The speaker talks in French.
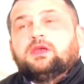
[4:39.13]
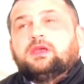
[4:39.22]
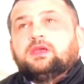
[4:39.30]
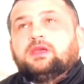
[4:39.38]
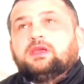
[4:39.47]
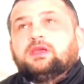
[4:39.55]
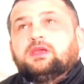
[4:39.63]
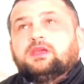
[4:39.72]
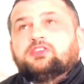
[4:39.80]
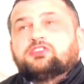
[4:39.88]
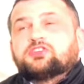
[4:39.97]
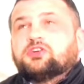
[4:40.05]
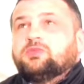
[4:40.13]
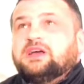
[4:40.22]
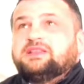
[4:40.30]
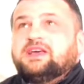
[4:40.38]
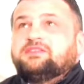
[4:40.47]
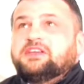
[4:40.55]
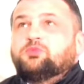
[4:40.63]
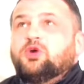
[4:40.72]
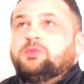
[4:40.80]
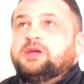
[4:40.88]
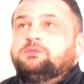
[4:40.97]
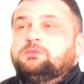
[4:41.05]
Et je combattais avec
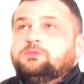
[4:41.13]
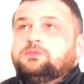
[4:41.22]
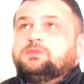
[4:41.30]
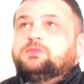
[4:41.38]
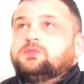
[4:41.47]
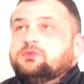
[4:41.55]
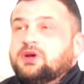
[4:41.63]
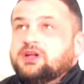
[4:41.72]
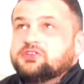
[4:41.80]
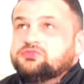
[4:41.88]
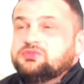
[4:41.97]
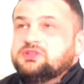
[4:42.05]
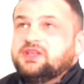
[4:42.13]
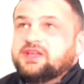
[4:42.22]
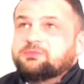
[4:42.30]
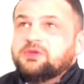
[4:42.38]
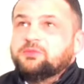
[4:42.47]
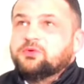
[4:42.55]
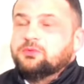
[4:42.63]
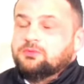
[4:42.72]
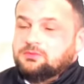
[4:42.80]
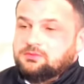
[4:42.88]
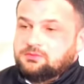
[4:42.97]
moi-même. Voilà, je vous le dis avec mes mots.